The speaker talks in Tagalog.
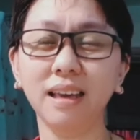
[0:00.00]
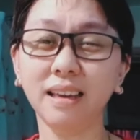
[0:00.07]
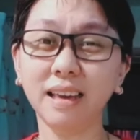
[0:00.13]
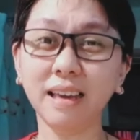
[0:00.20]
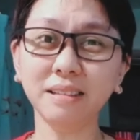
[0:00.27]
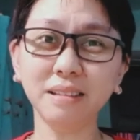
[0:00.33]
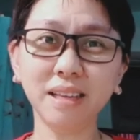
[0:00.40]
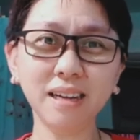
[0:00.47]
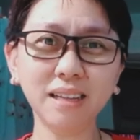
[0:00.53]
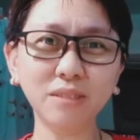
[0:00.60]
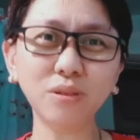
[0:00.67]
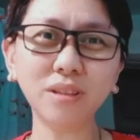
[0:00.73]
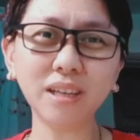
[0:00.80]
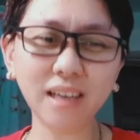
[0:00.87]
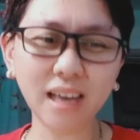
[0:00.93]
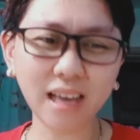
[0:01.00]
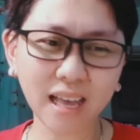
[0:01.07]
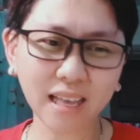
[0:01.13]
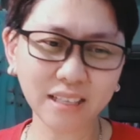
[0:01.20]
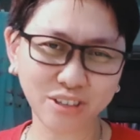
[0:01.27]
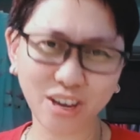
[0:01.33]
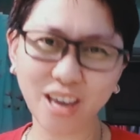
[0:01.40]
eh. Hindi na to
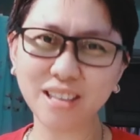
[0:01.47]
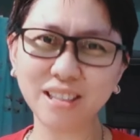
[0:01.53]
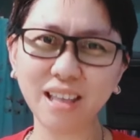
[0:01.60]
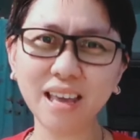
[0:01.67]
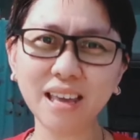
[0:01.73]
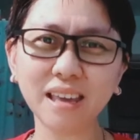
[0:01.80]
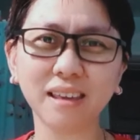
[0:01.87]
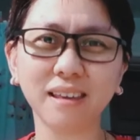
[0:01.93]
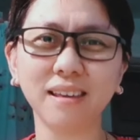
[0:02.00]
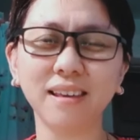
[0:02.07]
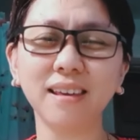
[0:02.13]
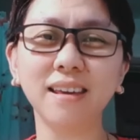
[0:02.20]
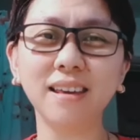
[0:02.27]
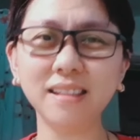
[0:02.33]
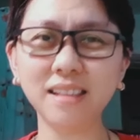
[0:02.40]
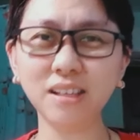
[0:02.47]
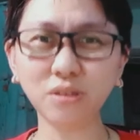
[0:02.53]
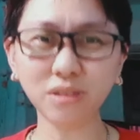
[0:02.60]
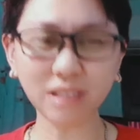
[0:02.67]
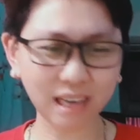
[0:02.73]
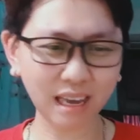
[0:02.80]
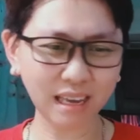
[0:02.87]
taga China eh. Hindi
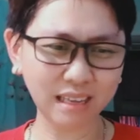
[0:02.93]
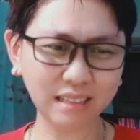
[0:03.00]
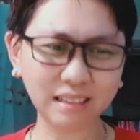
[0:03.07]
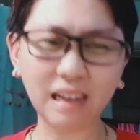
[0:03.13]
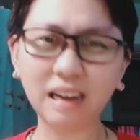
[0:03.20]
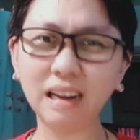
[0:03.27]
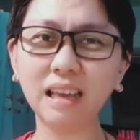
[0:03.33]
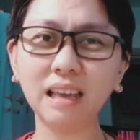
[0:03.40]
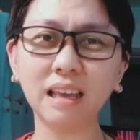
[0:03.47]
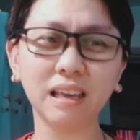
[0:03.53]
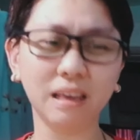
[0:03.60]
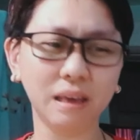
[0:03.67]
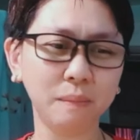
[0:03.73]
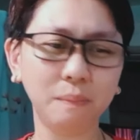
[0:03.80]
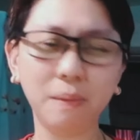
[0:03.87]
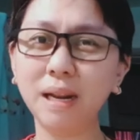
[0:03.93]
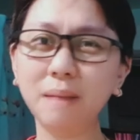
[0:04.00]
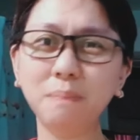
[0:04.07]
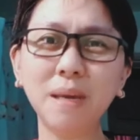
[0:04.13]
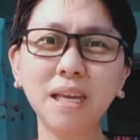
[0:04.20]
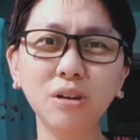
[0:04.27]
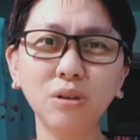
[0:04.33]
to taga Italy.
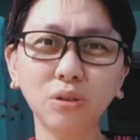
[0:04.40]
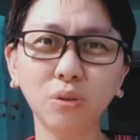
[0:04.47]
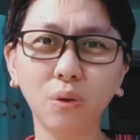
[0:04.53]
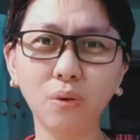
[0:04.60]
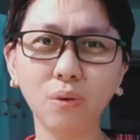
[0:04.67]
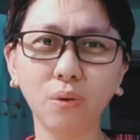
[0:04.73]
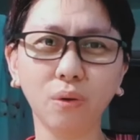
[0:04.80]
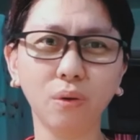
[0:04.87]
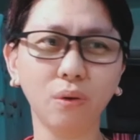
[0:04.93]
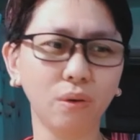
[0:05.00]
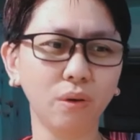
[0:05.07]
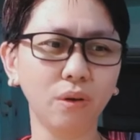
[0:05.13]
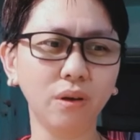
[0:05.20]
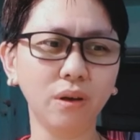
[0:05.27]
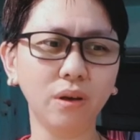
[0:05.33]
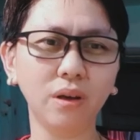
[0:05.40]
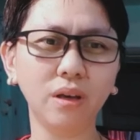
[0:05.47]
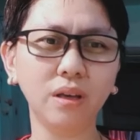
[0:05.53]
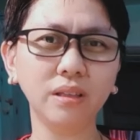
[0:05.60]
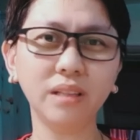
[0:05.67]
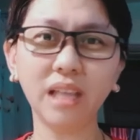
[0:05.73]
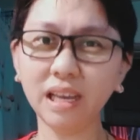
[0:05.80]
Pilipino to.
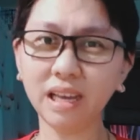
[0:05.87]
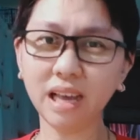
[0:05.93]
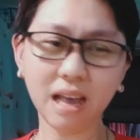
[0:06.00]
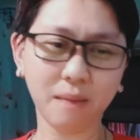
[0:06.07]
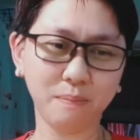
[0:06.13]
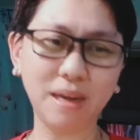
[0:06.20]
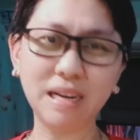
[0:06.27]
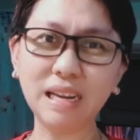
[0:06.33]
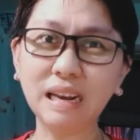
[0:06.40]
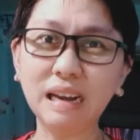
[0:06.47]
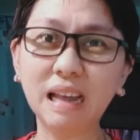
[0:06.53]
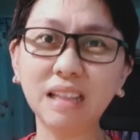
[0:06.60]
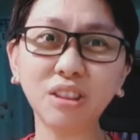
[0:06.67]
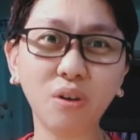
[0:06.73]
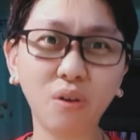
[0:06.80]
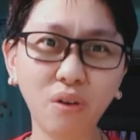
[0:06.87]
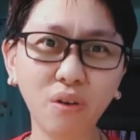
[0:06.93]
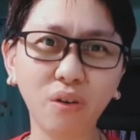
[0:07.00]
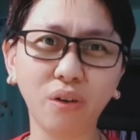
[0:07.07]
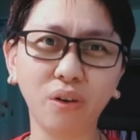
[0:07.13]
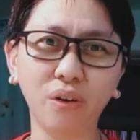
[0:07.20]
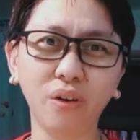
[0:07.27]
Teka, Manila
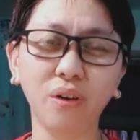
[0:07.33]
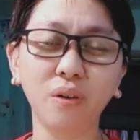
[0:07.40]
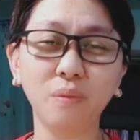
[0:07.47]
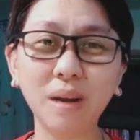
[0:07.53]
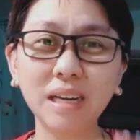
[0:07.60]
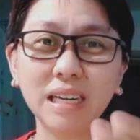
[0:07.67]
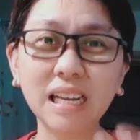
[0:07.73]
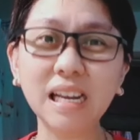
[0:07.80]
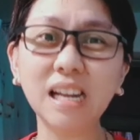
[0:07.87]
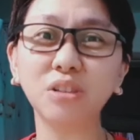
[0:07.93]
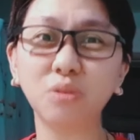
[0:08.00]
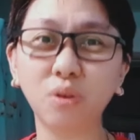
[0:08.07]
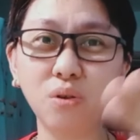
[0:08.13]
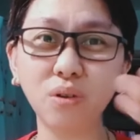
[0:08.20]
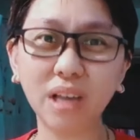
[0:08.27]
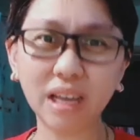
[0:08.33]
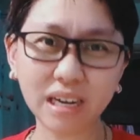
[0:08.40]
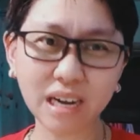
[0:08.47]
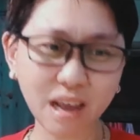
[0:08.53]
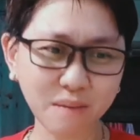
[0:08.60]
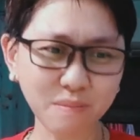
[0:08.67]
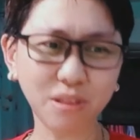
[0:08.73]
to. Manila to. Lugar
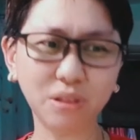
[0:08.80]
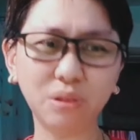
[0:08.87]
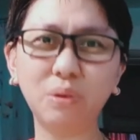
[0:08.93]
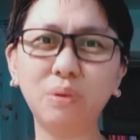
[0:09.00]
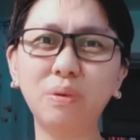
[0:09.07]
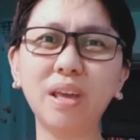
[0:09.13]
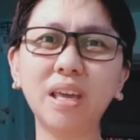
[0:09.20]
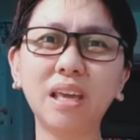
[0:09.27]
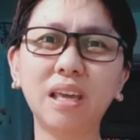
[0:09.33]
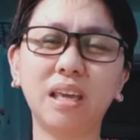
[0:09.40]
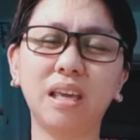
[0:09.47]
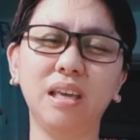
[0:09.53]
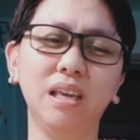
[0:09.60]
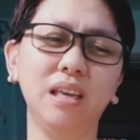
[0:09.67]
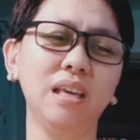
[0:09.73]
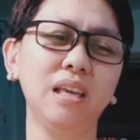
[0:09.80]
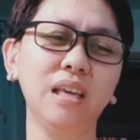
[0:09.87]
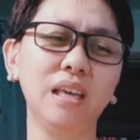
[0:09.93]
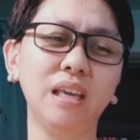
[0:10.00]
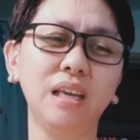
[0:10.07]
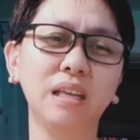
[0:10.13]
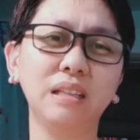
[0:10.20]
namin to eh.
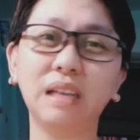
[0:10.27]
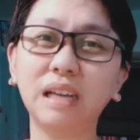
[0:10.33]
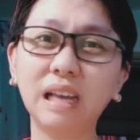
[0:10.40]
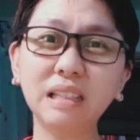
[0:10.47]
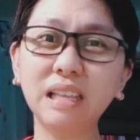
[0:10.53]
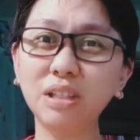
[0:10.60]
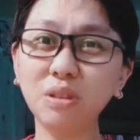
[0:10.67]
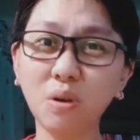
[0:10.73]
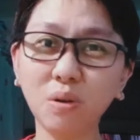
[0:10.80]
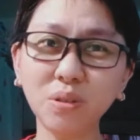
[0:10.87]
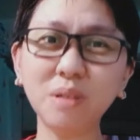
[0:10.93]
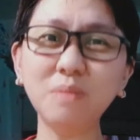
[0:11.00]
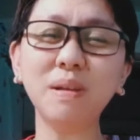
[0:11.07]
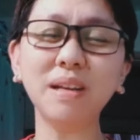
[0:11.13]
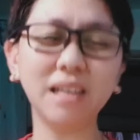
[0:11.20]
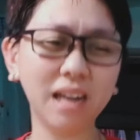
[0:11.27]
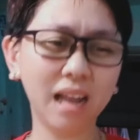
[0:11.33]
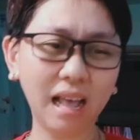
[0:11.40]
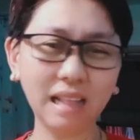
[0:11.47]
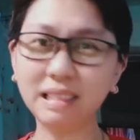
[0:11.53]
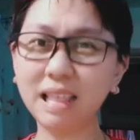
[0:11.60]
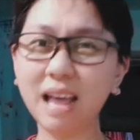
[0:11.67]
Taga dito ko sa
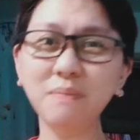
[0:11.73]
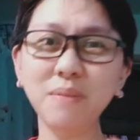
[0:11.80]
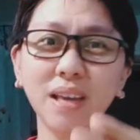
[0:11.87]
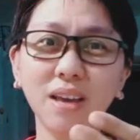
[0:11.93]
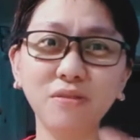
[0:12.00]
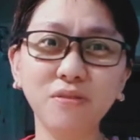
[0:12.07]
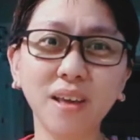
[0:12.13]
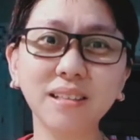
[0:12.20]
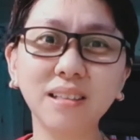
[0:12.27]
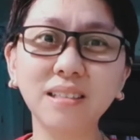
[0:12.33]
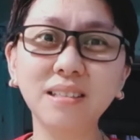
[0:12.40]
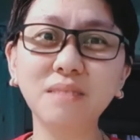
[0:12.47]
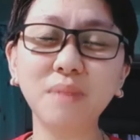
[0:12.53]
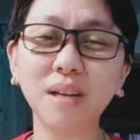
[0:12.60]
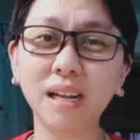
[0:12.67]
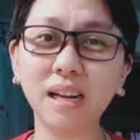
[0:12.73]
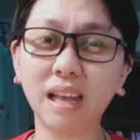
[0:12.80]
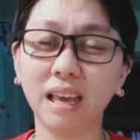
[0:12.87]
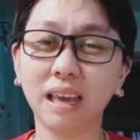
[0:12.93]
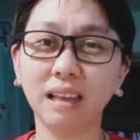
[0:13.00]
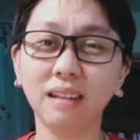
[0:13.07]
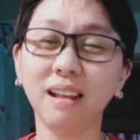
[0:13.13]
Manila. Ang daming affected sa
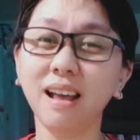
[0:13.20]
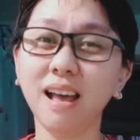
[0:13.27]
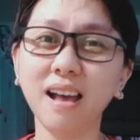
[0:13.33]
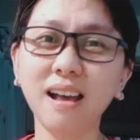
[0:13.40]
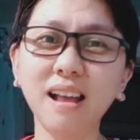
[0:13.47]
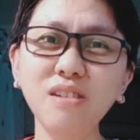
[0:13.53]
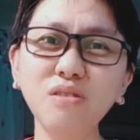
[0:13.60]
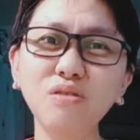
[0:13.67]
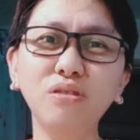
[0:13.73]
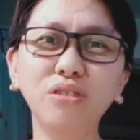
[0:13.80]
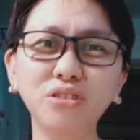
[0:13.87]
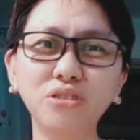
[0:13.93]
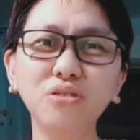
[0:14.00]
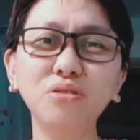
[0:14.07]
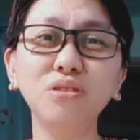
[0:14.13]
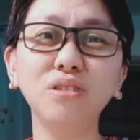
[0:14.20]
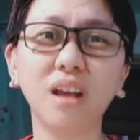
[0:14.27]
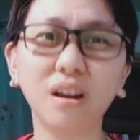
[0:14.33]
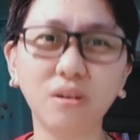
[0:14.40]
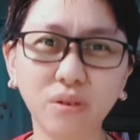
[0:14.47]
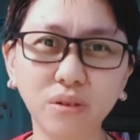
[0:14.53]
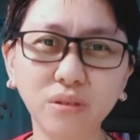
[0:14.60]
Manila. Nakakalungkot yung
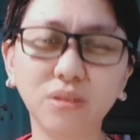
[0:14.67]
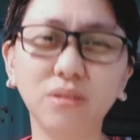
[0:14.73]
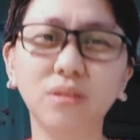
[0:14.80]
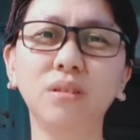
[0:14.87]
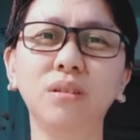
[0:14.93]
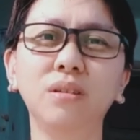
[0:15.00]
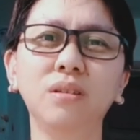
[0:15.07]
ganon.